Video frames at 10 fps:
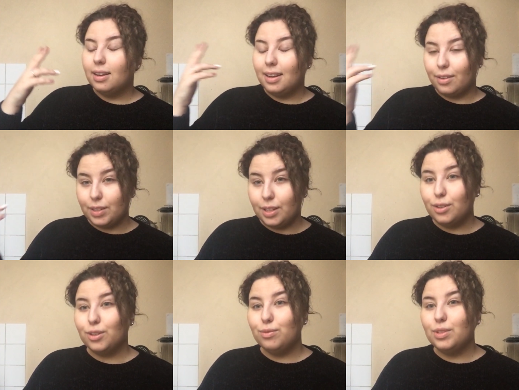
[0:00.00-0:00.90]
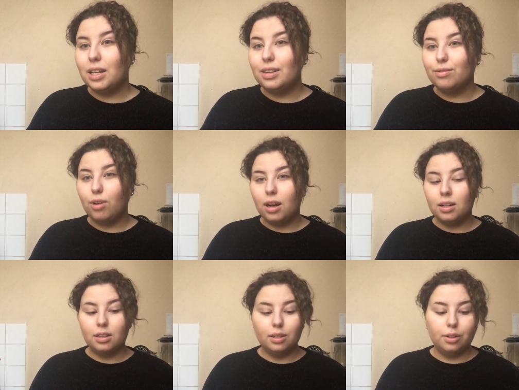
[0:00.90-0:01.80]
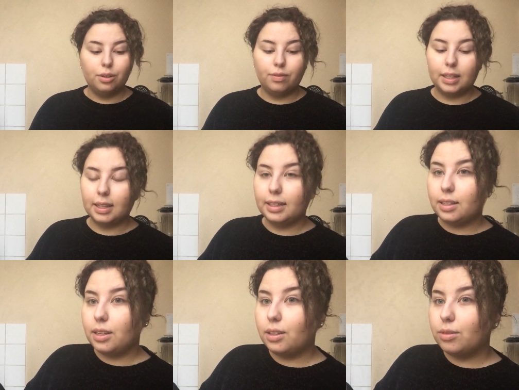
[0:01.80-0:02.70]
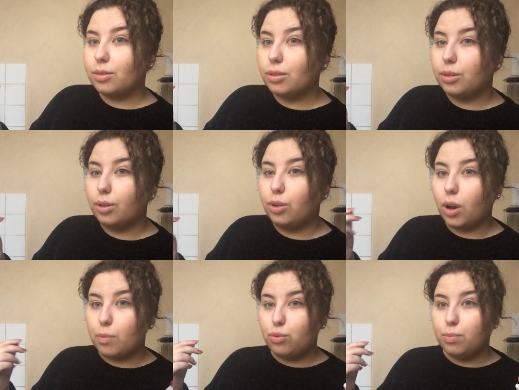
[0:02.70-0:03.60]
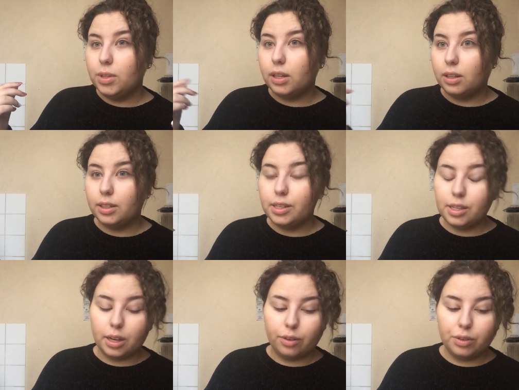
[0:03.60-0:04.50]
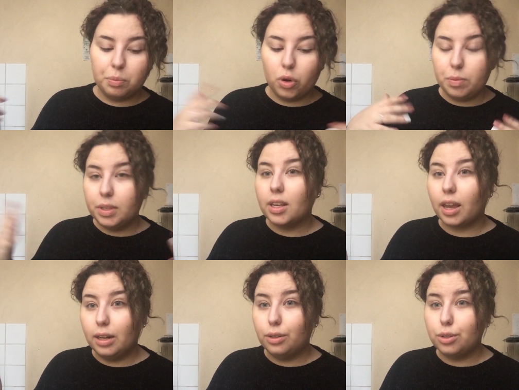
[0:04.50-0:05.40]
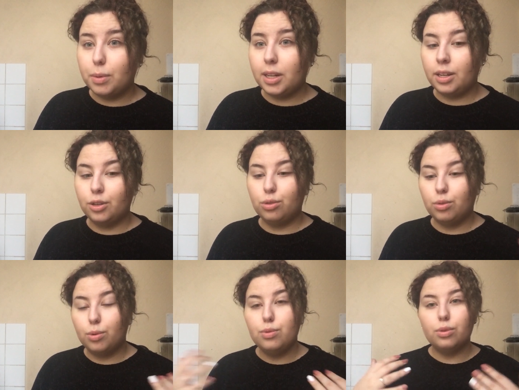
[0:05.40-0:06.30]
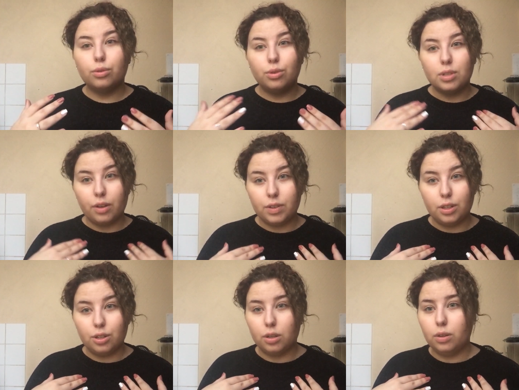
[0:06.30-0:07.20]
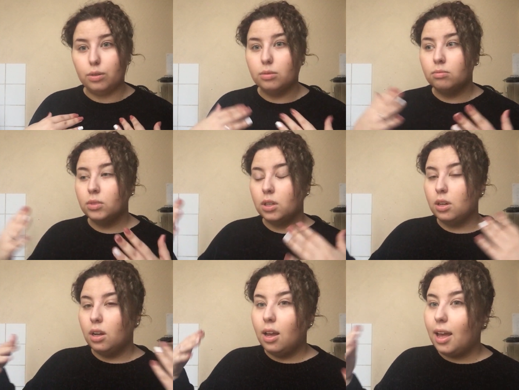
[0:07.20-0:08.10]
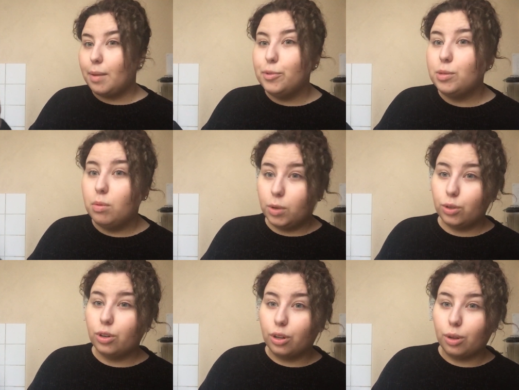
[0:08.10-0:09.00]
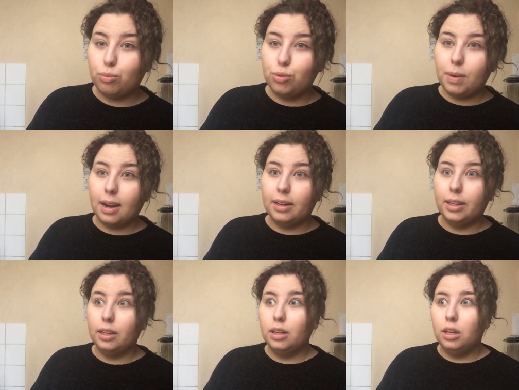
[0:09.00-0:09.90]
La vidéo que vous allez voir euh, va traiter de la pub nana qui a fait polémique il y a quelques semaines et je suis consciente que ça fait déjà un petit moment qu'on n'en a plus parlé